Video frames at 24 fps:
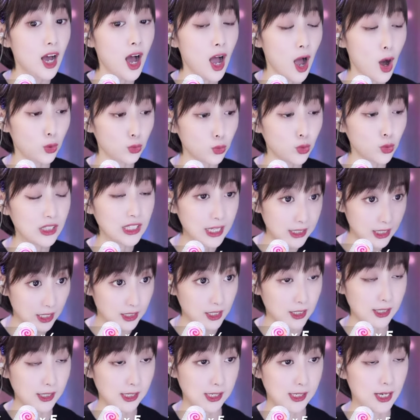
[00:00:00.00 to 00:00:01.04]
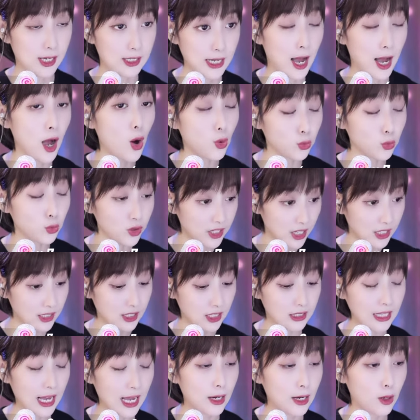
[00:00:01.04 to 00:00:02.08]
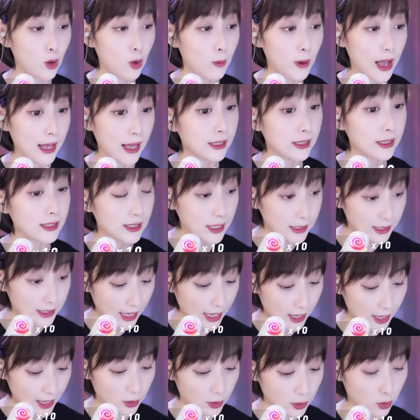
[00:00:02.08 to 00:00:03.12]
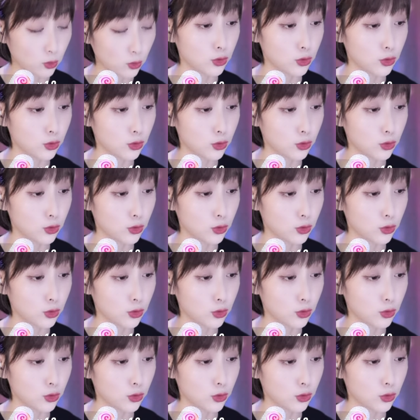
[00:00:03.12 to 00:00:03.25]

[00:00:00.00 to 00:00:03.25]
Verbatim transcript: 你像好多年前的企业家，好多年前的大老板，